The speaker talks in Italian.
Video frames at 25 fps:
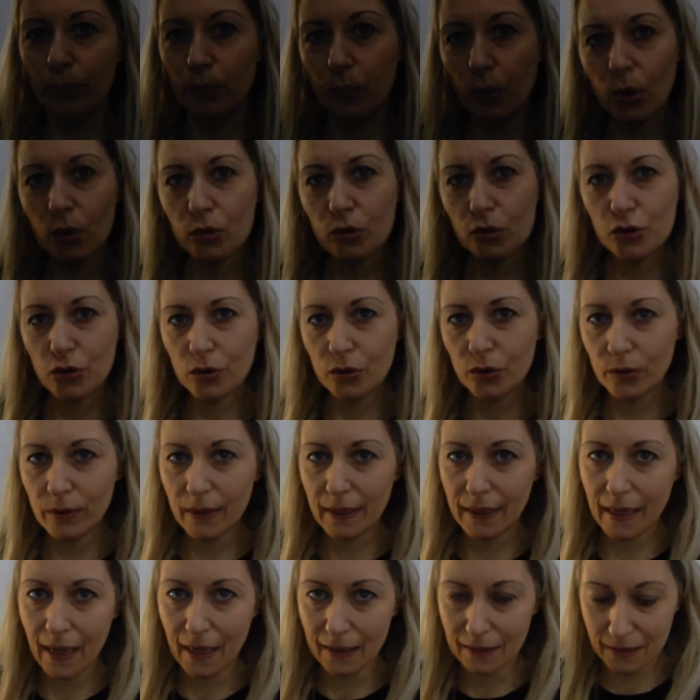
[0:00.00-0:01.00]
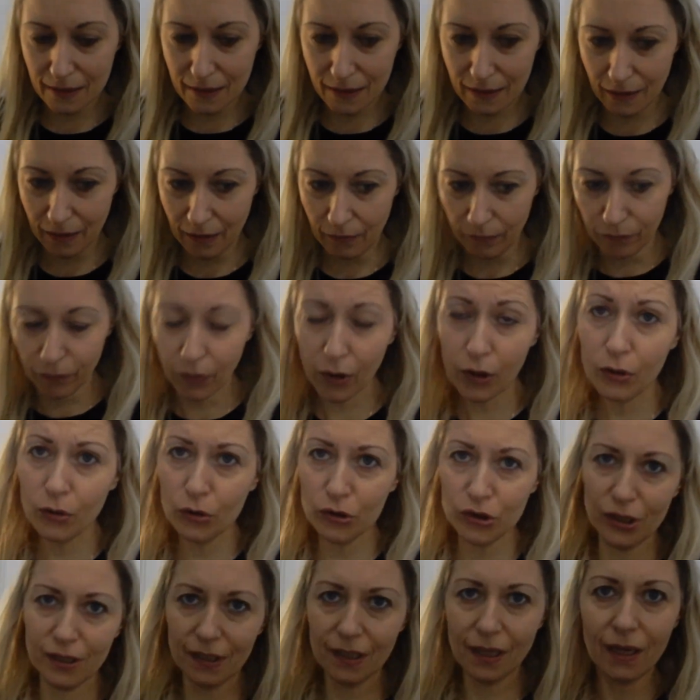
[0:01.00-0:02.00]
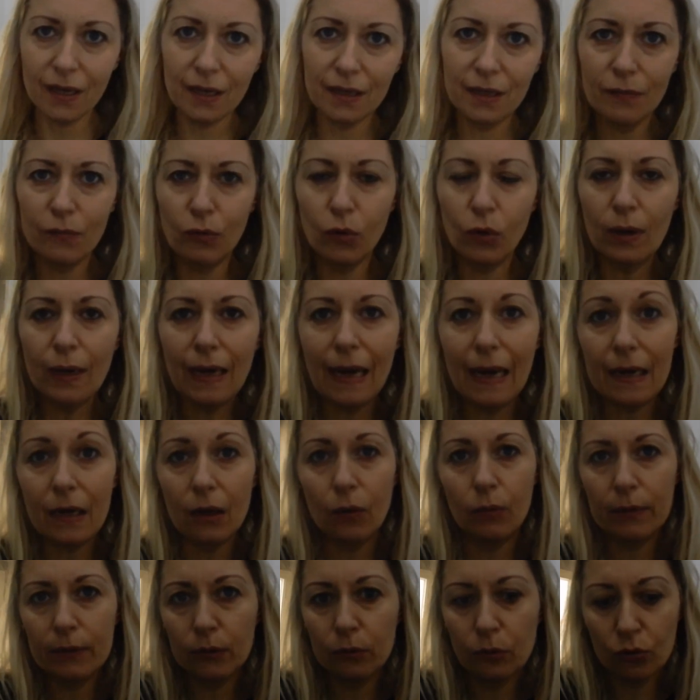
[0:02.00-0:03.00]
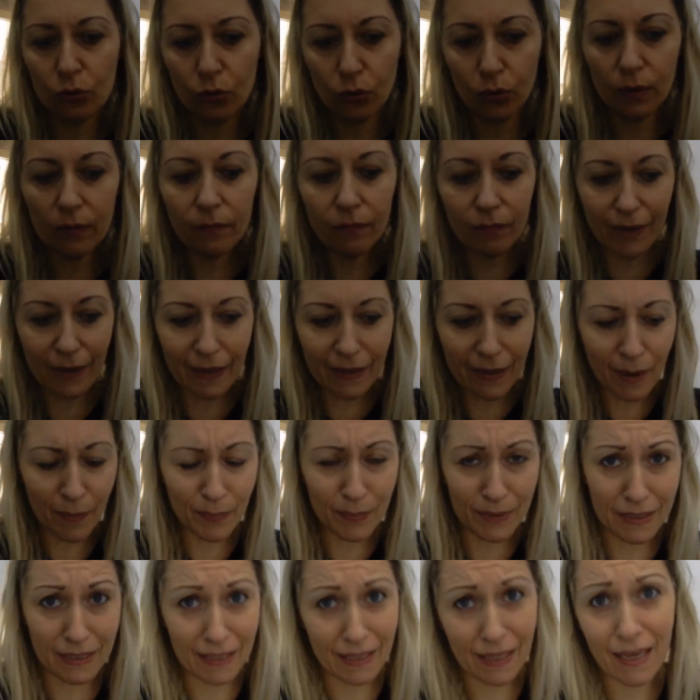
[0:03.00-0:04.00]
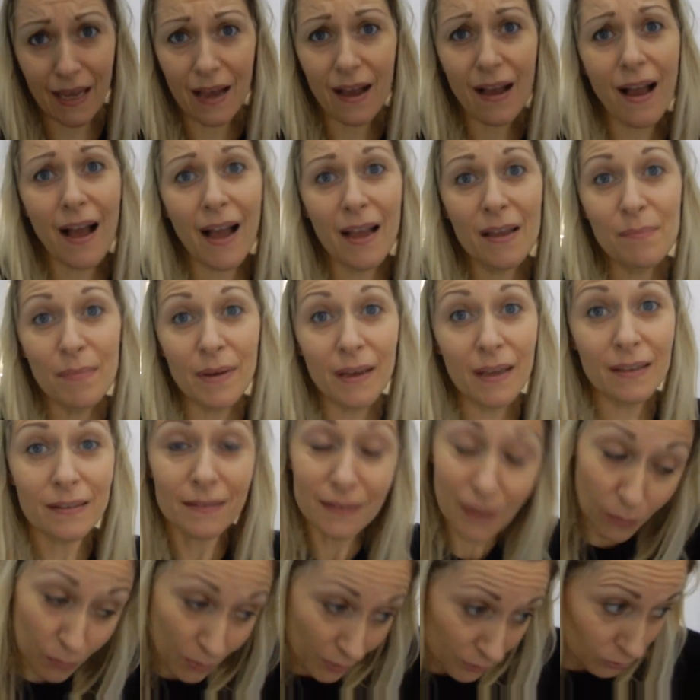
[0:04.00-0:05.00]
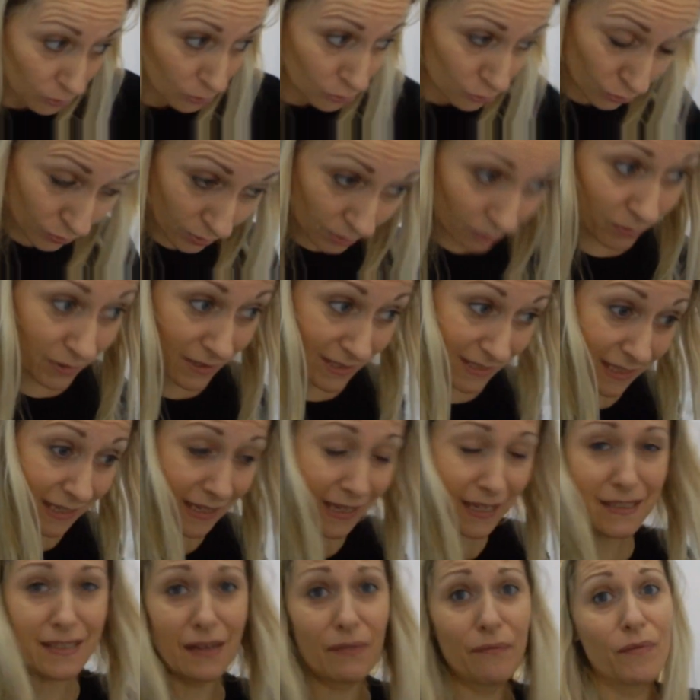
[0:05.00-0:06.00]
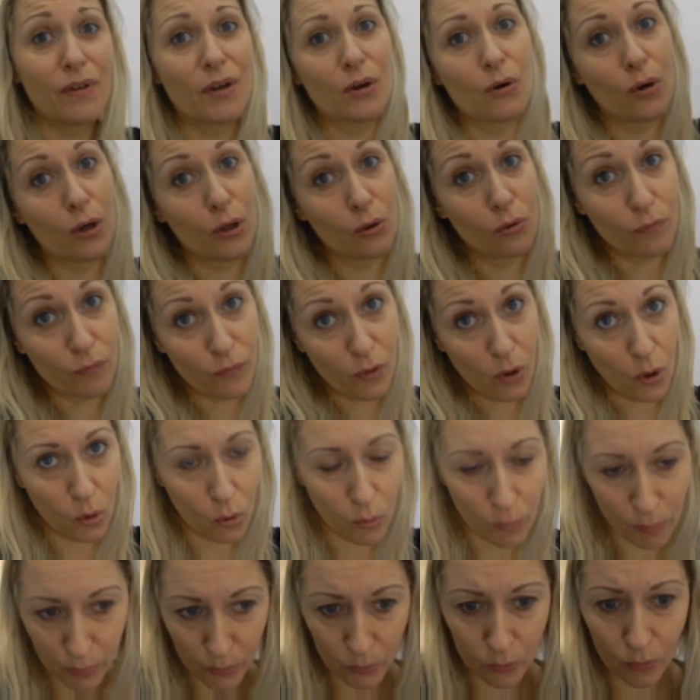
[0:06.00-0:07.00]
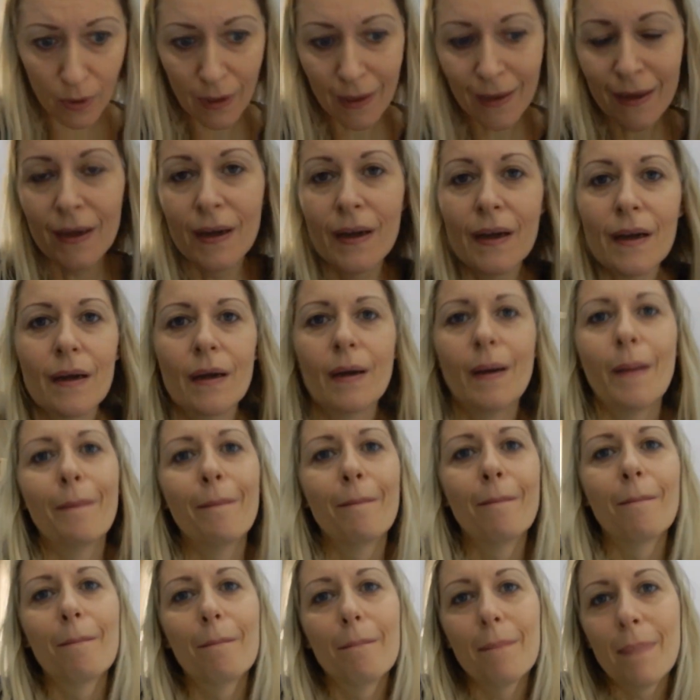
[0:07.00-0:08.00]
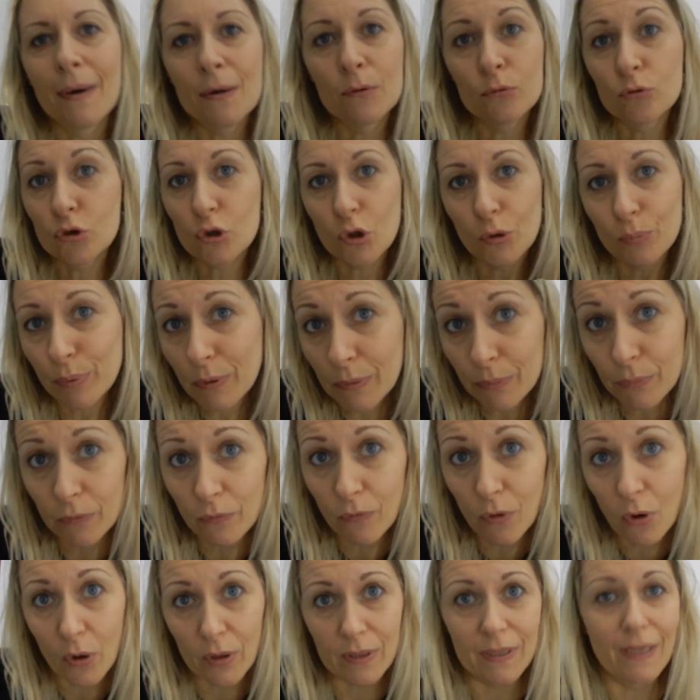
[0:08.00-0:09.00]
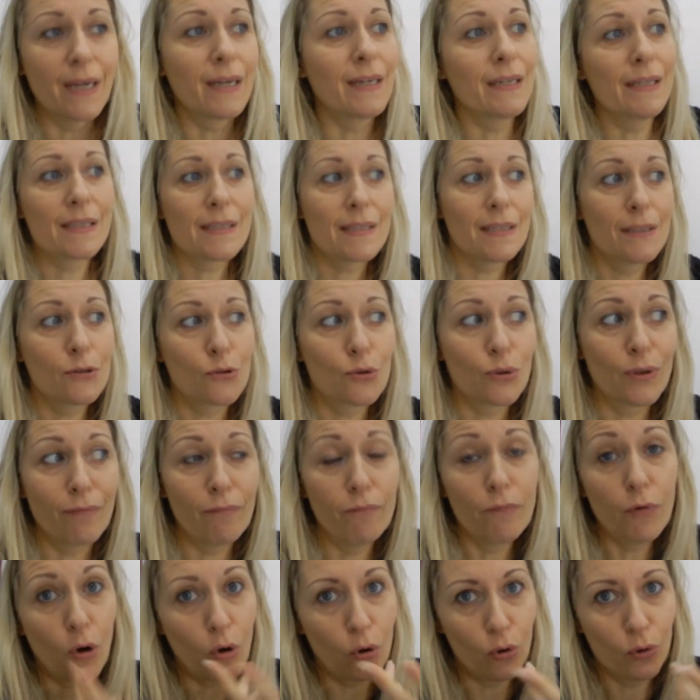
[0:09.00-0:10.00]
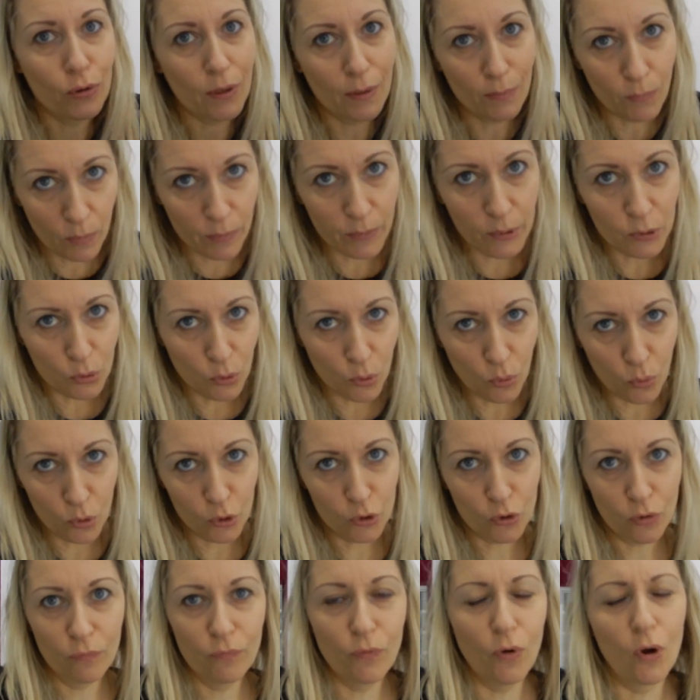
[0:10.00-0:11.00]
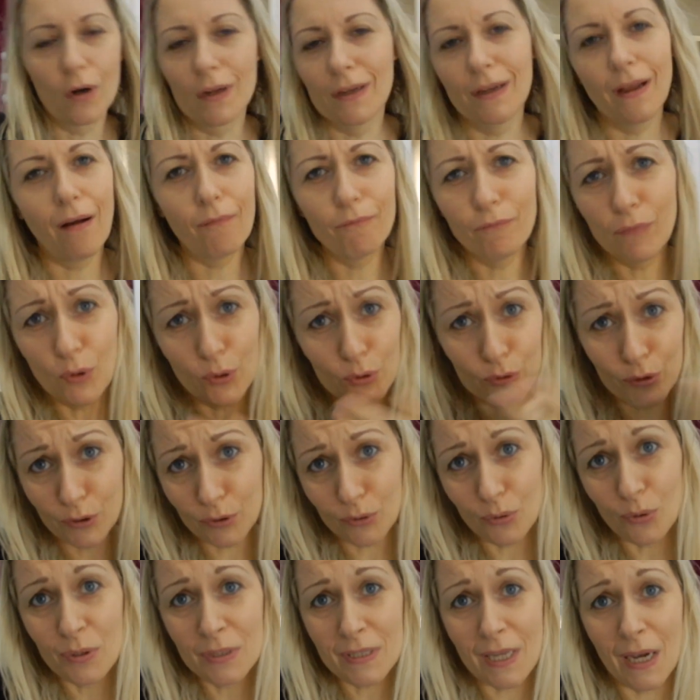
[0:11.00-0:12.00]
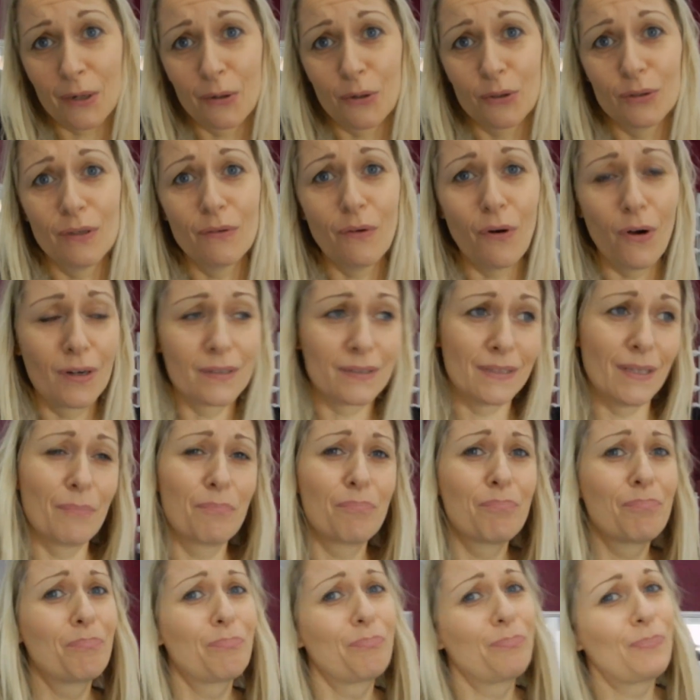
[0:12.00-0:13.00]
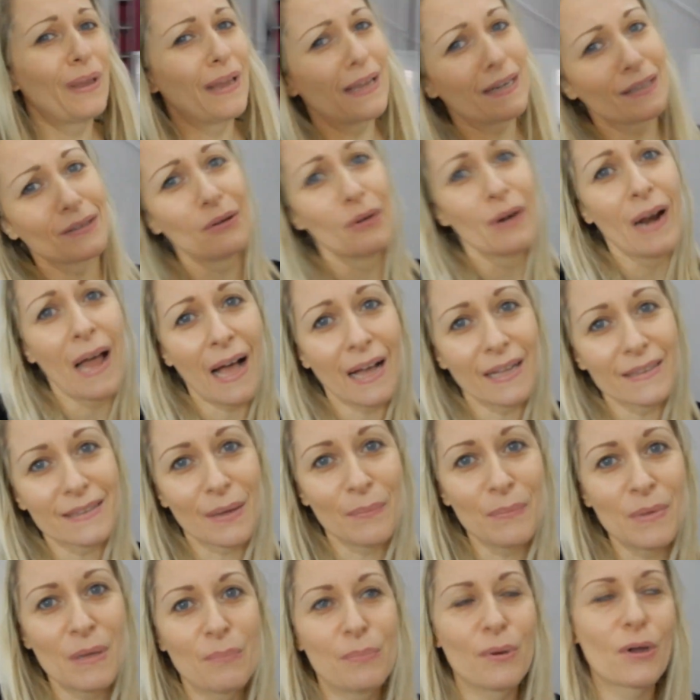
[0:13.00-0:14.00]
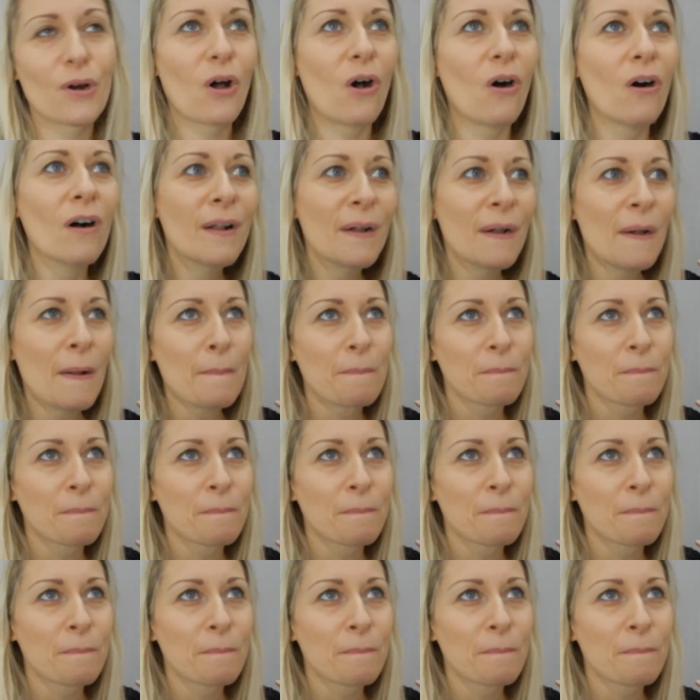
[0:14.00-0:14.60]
Buongiorno ragazzi, voglio cercare di vloggare quando sono in vena perché ahimè da quando sono in questa casa è vero che non vloggo più ma non ho proprio voglia, nel senso che vloggo nel momento in cui ho voglia ve l'ho detto un sacco di volte, perdonatemi però